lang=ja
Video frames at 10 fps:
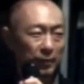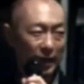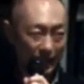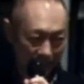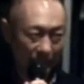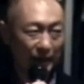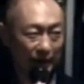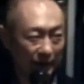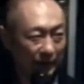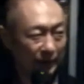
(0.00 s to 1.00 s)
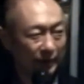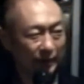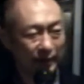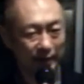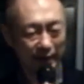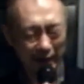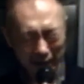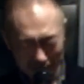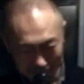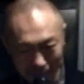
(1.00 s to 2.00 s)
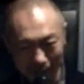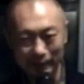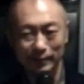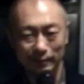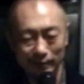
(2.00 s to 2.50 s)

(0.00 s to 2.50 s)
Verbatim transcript: う圧迫感があるっていうか、なんかこっ